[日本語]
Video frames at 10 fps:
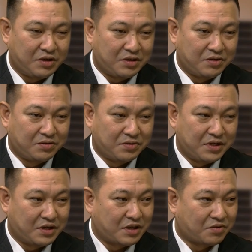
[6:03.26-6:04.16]
い雰
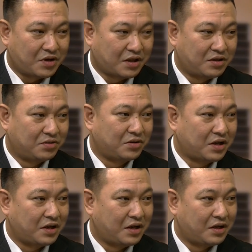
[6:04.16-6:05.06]
囲気でこうやってる時
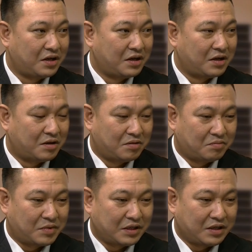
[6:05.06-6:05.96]
に、う
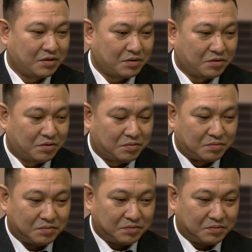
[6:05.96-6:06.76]
ん、またこう、うん、